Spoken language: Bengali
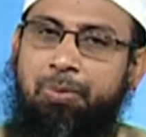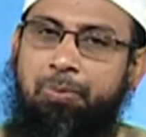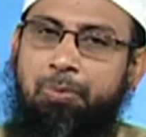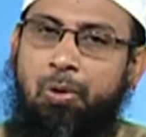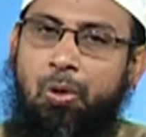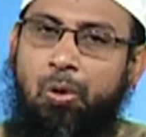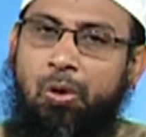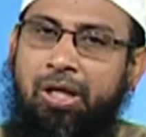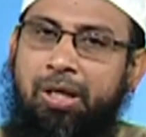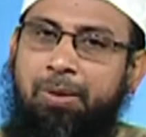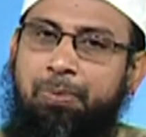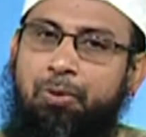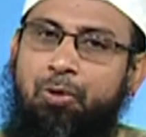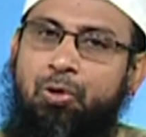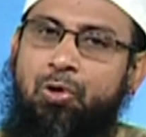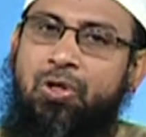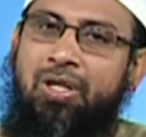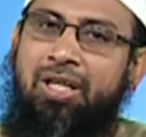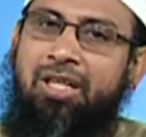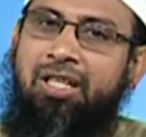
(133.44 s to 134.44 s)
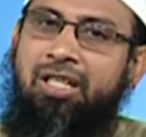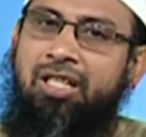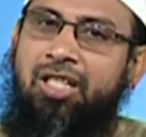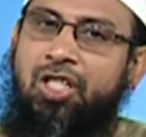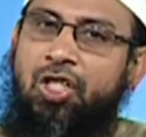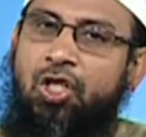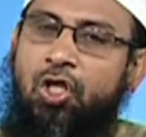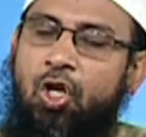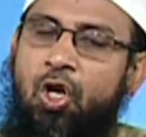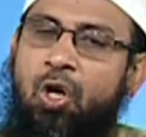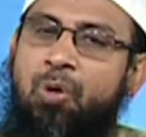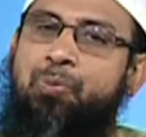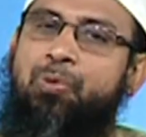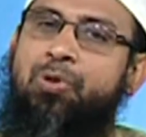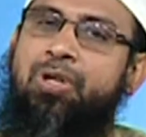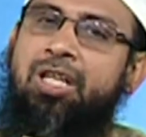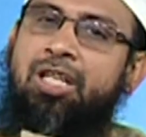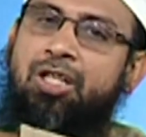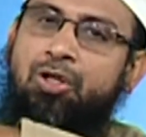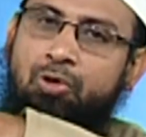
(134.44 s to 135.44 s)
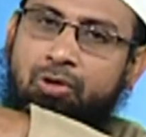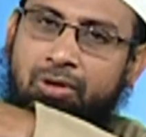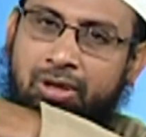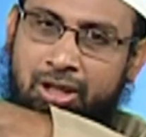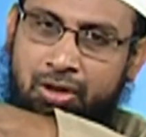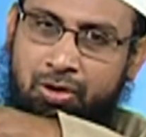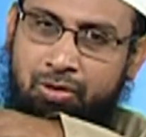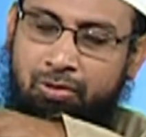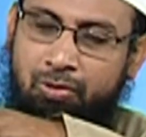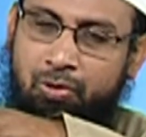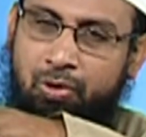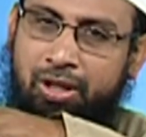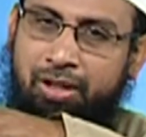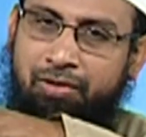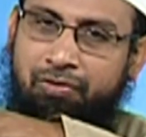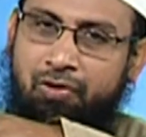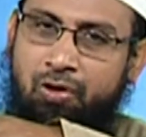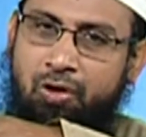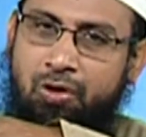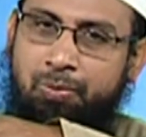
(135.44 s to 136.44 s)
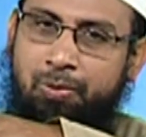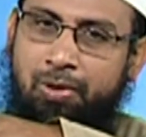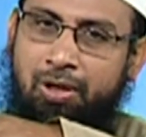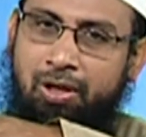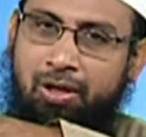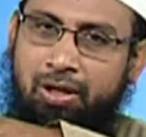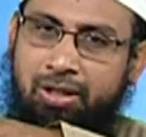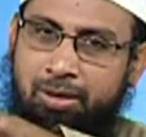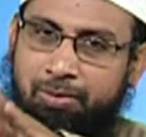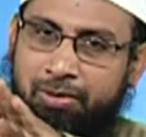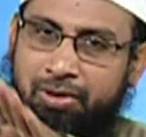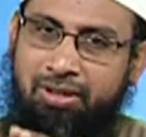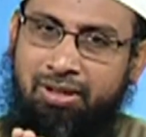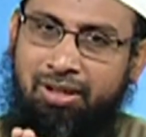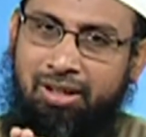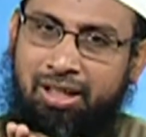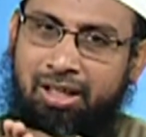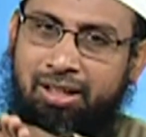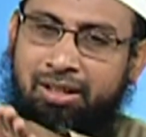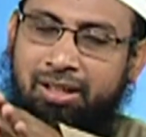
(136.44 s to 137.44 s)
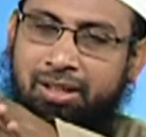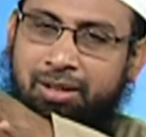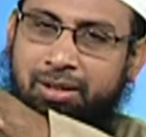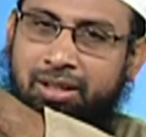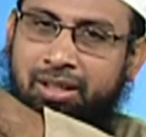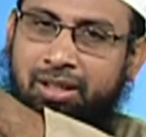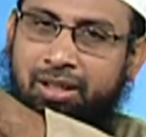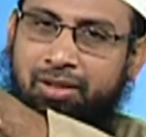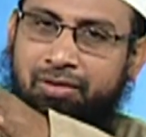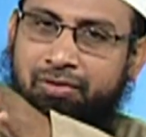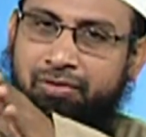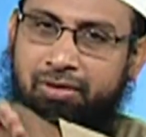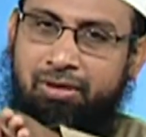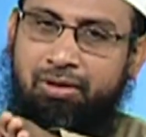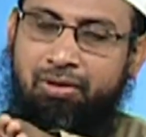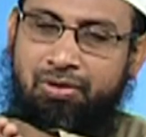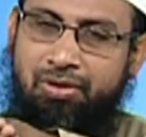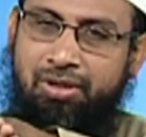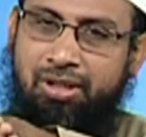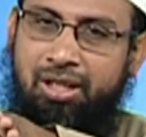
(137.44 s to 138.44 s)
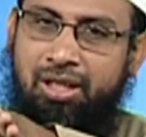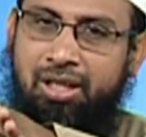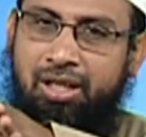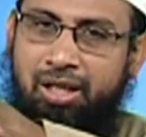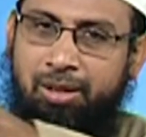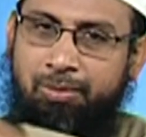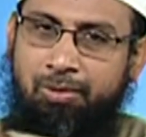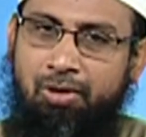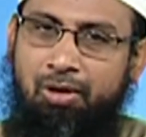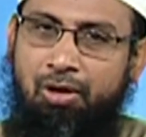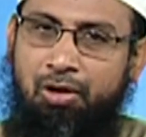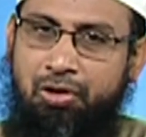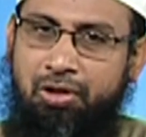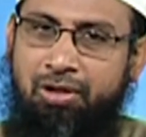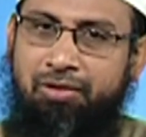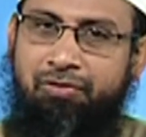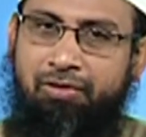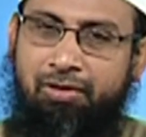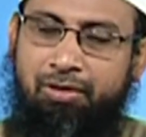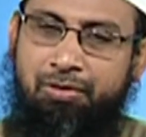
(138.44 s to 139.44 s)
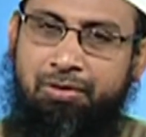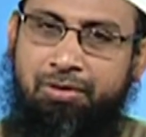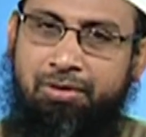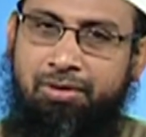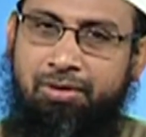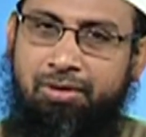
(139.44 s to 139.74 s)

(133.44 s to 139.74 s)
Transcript: মৌলিক পর্যায়ের অপরিহার্য কাজগুলোকে ফরজ বলা হয় যেমন সালাতের ফরজ এবং হজের ফরজ